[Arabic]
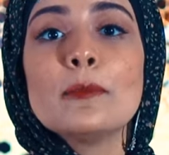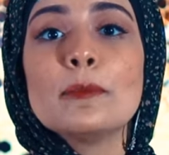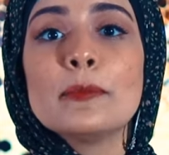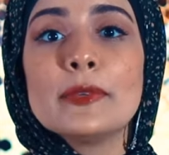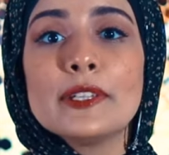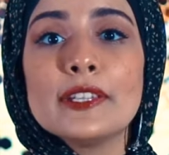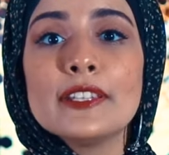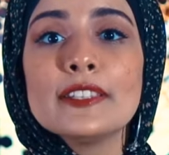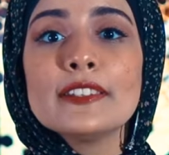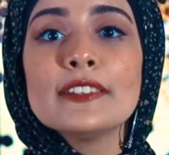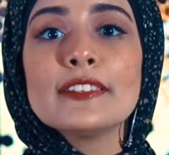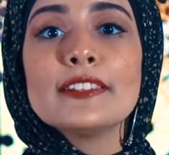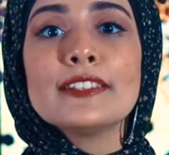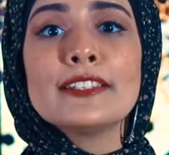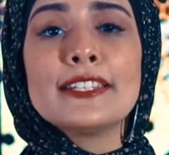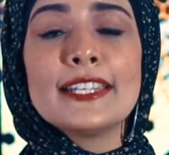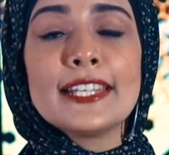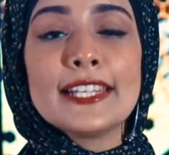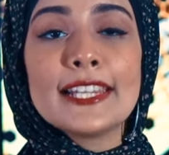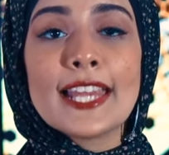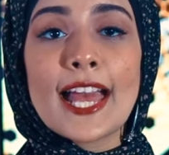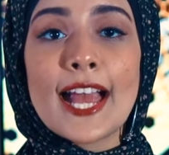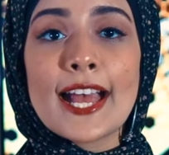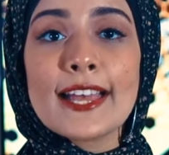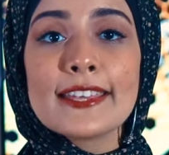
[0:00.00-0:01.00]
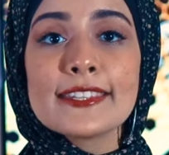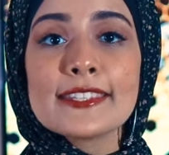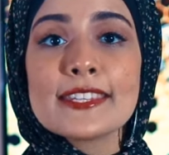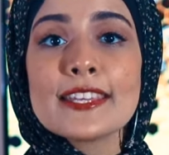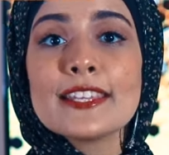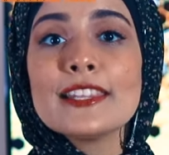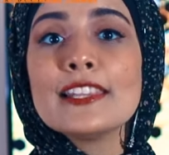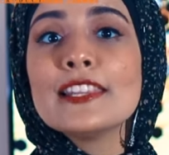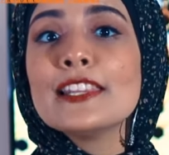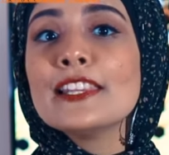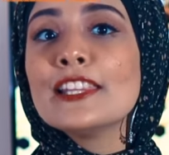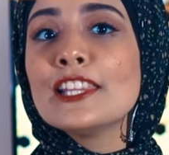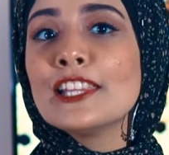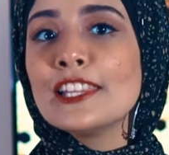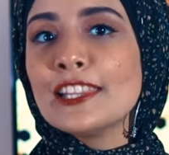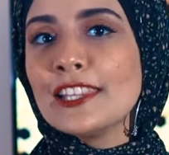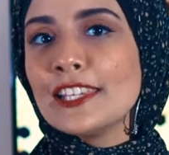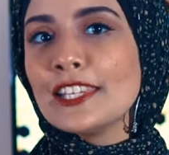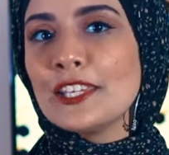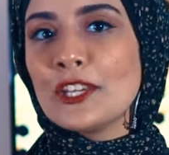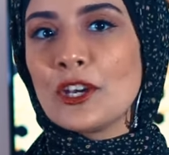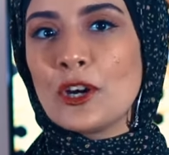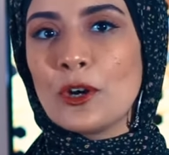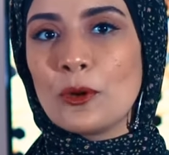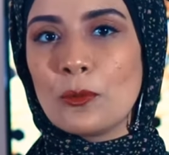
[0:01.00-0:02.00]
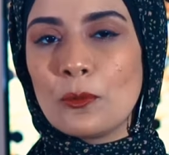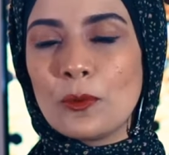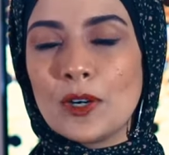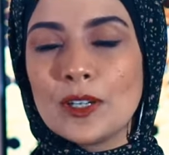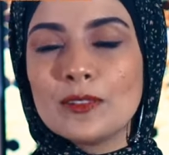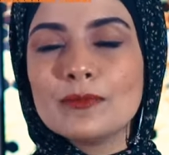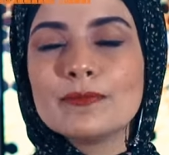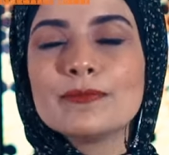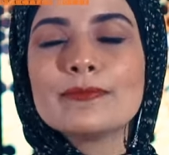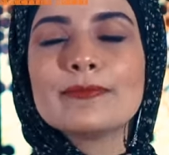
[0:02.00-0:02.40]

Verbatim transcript: بينتج العسل ليه هو؟